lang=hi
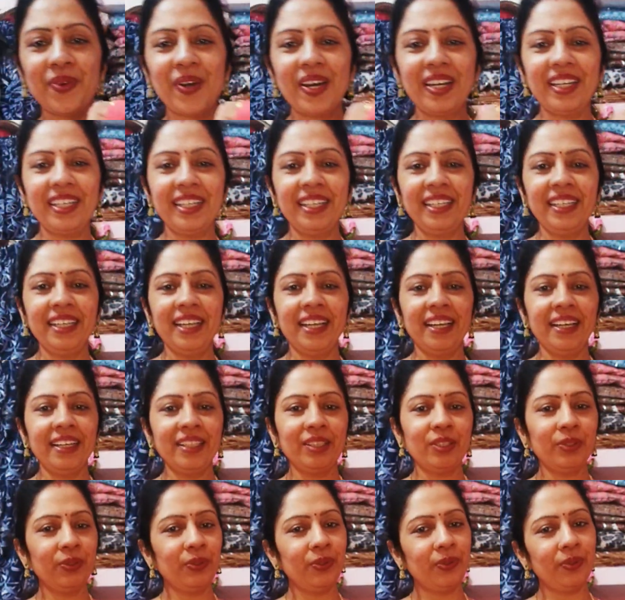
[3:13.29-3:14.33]
क्वालिटी
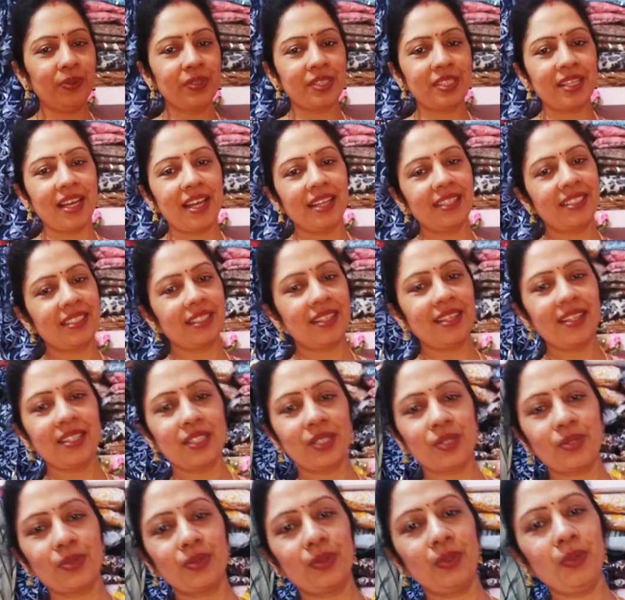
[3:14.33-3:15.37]
है तो साइज का
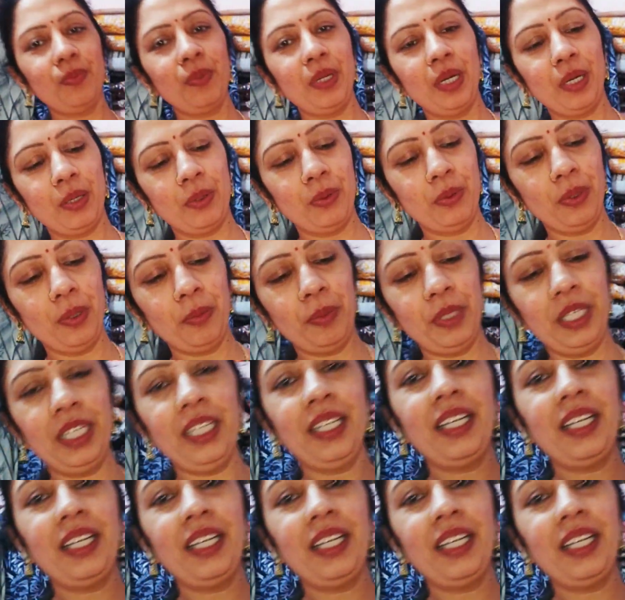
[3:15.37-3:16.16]
इश्यू तो बिल्कुल भी